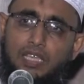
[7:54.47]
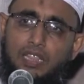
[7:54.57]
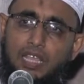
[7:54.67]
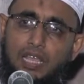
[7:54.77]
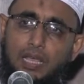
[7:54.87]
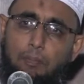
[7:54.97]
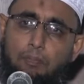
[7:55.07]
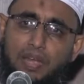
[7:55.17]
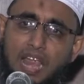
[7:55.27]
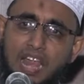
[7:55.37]
இந்த
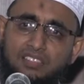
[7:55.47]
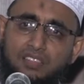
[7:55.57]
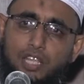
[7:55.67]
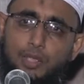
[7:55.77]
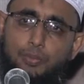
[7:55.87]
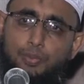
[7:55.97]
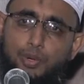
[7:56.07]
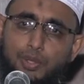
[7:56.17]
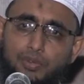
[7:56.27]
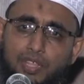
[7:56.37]
பிரார்த்தனை
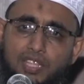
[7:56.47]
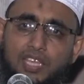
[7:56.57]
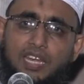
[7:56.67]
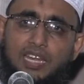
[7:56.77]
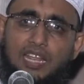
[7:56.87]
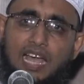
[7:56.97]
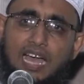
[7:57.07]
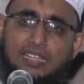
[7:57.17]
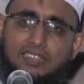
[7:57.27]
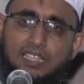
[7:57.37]
புரிவது என்ற
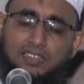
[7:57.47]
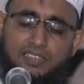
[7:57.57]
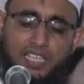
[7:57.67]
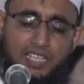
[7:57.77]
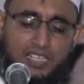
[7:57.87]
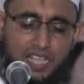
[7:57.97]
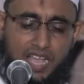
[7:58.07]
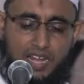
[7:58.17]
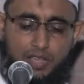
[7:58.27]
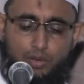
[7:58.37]
அர்த்தத்தை
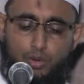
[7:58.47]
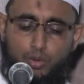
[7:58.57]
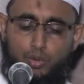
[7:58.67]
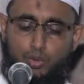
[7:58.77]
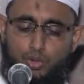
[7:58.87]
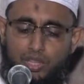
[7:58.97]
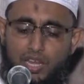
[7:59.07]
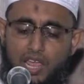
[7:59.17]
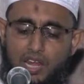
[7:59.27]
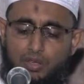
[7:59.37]
காண ஒரு
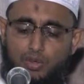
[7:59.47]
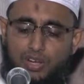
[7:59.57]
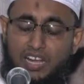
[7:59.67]
கூடுதலான ஒரு